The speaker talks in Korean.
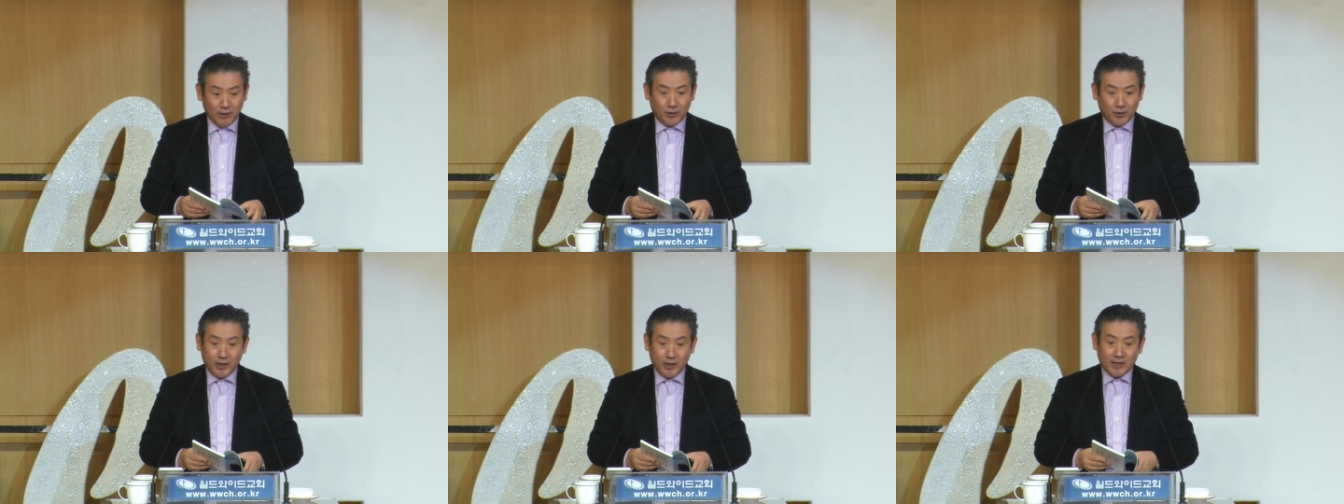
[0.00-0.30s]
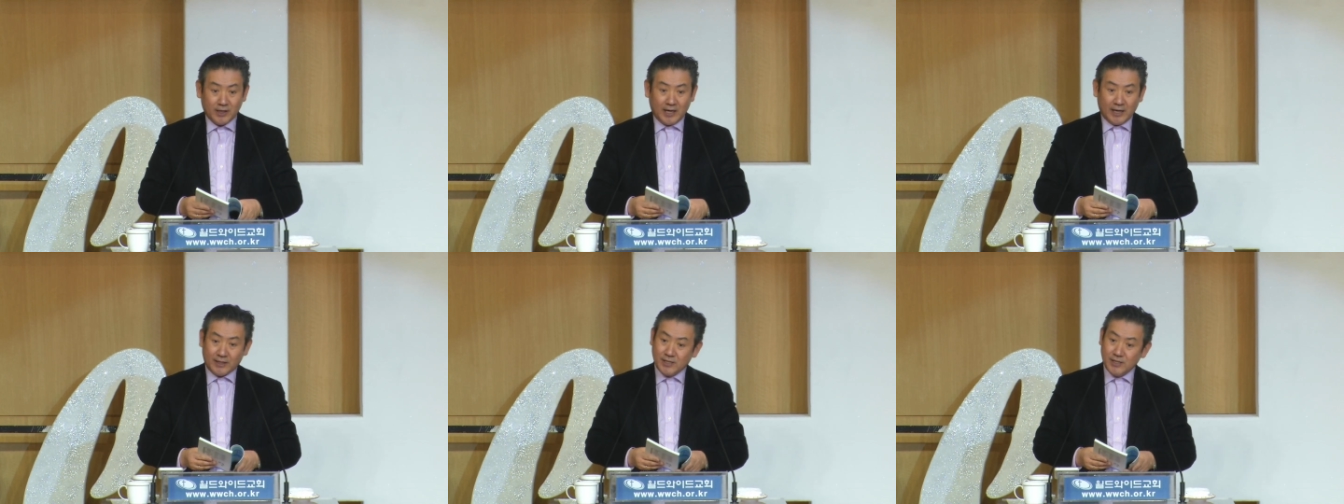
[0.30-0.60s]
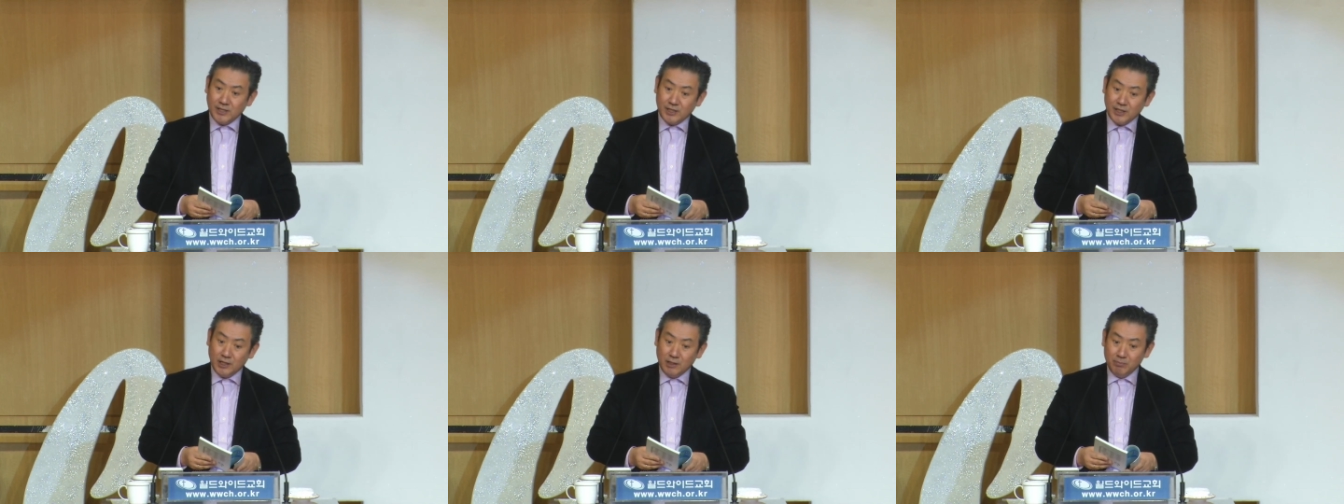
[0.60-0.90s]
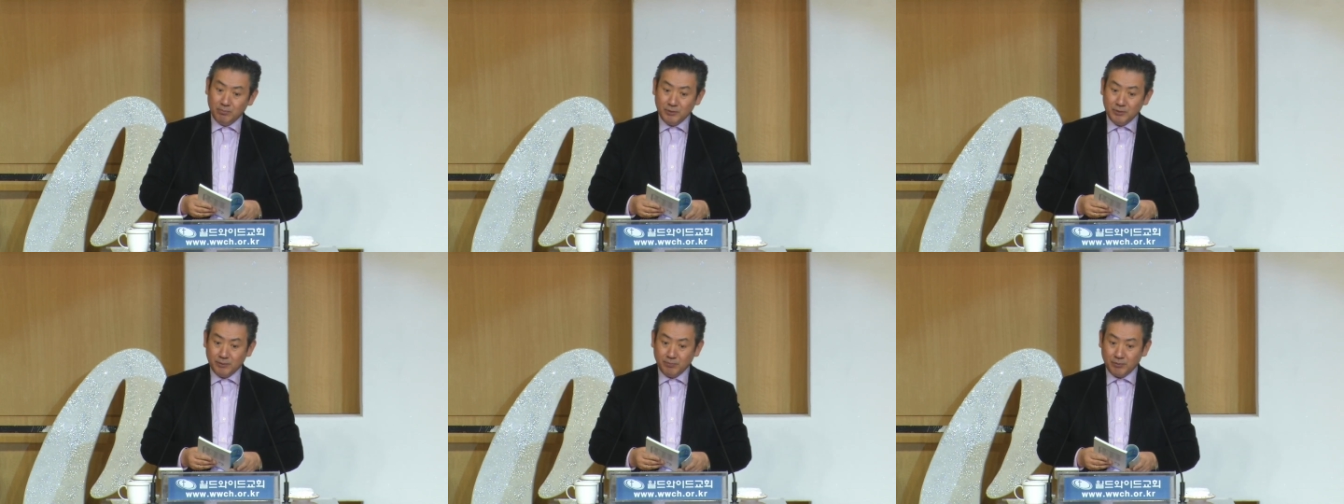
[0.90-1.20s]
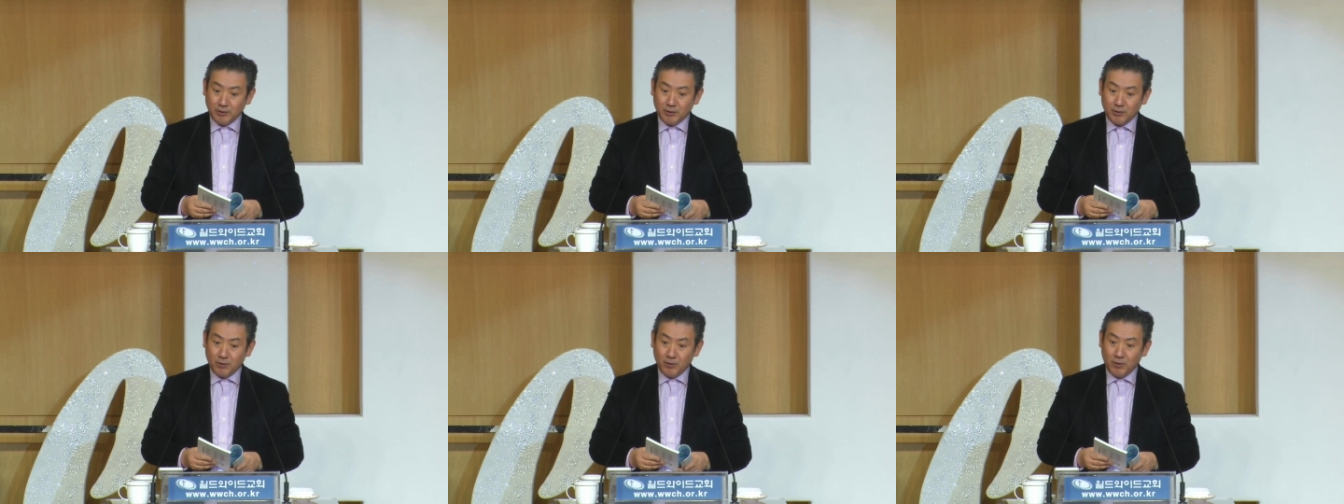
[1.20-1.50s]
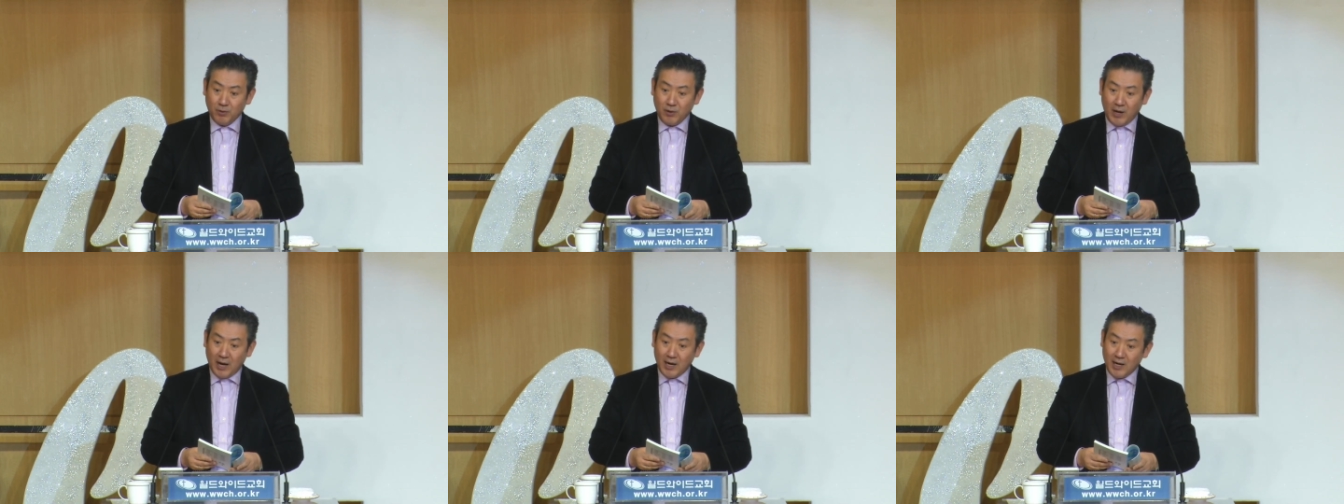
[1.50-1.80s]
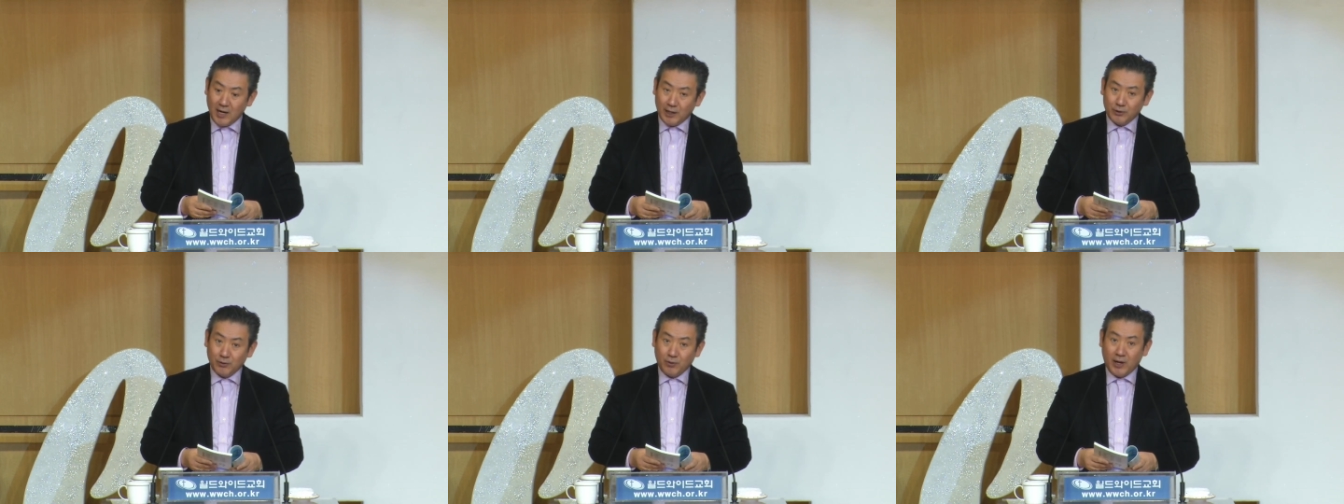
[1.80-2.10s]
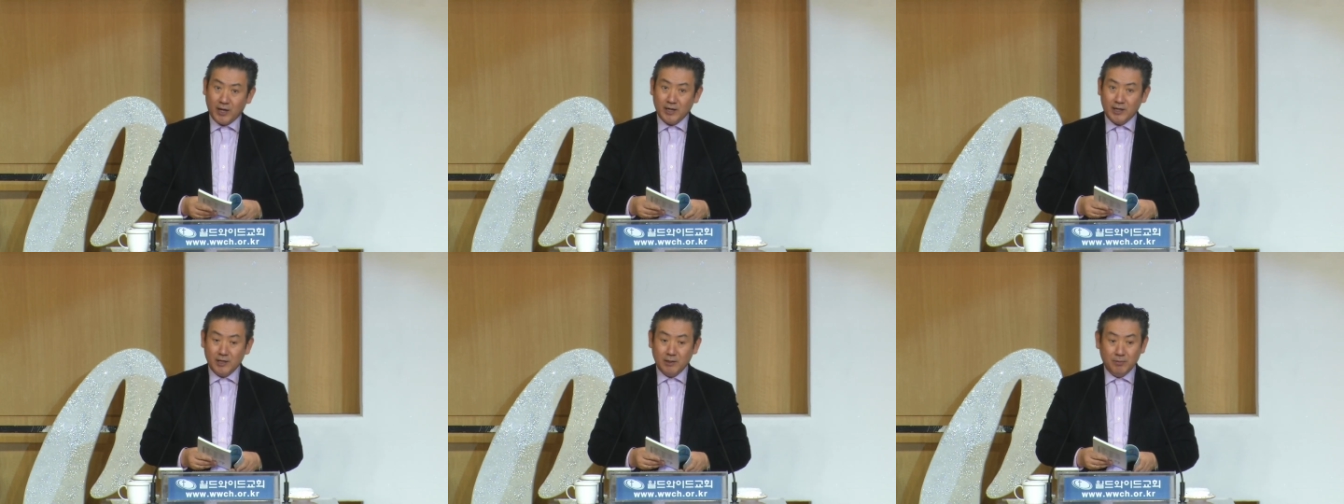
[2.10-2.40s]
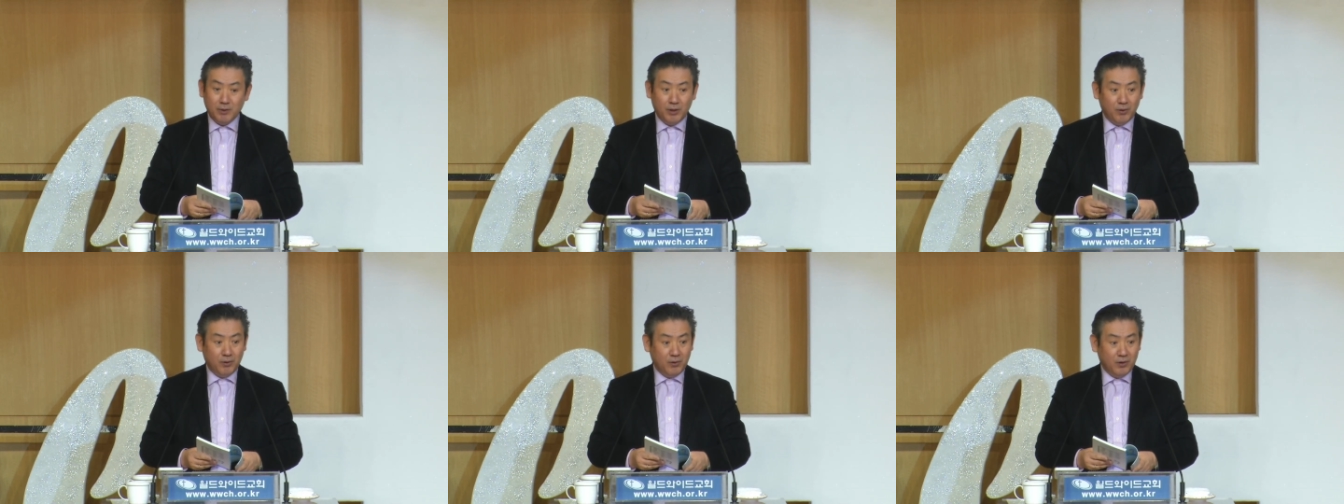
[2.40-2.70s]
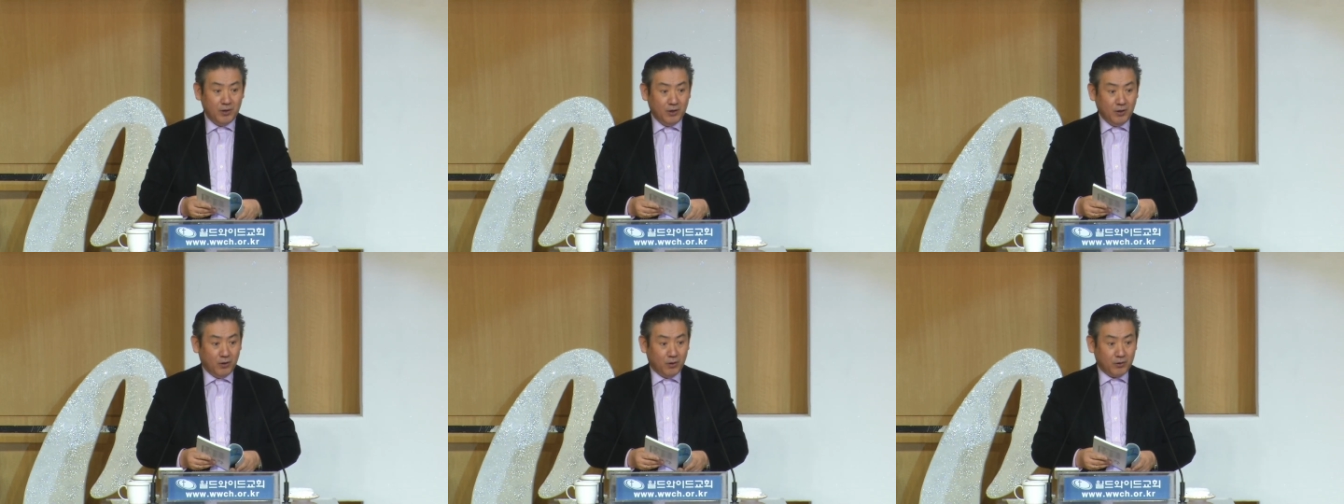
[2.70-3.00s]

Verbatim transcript: 우리는 같은 신을 심고 알라도 하나님이요